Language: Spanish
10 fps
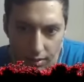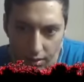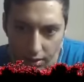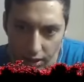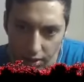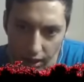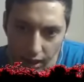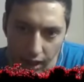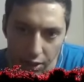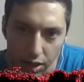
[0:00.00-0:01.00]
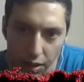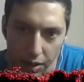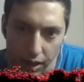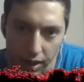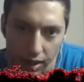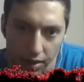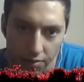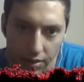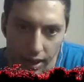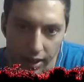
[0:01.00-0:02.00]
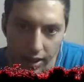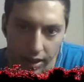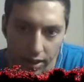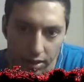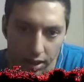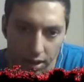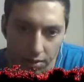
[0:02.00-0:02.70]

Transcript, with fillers: Una nota. Ayúdame. Alguien ha escrito en la